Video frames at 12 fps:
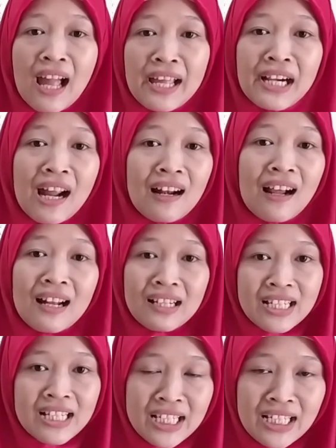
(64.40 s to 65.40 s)
air
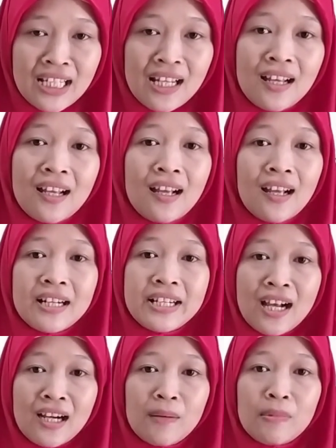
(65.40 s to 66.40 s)
alkali ini
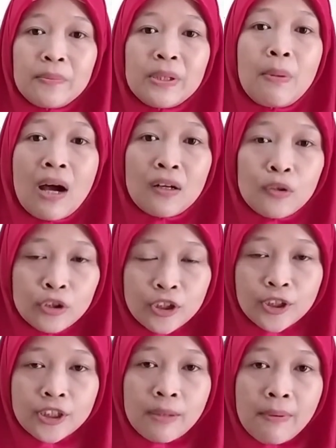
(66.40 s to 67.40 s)
dianggap lebih
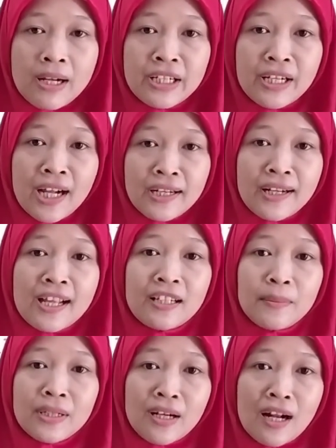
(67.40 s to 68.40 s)
bagus dibandingkan
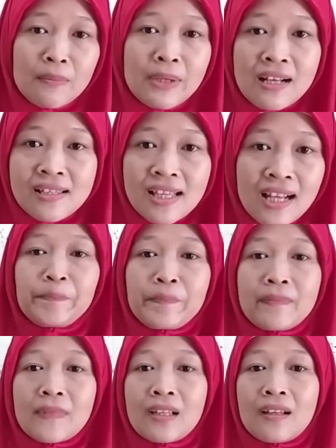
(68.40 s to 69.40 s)
air mineral biasa.
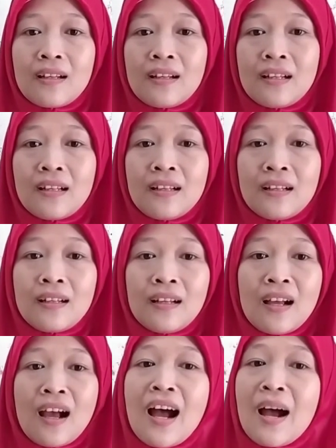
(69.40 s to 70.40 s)

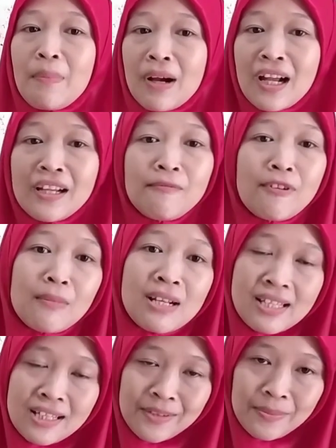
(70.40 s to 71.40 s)
Apakah
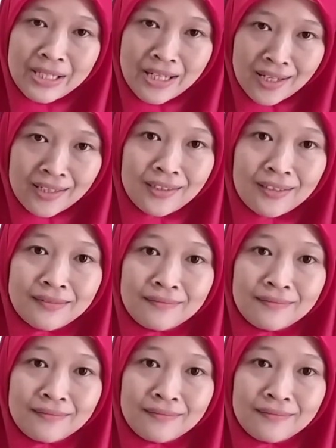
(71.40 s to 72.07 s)
informasi ini benar?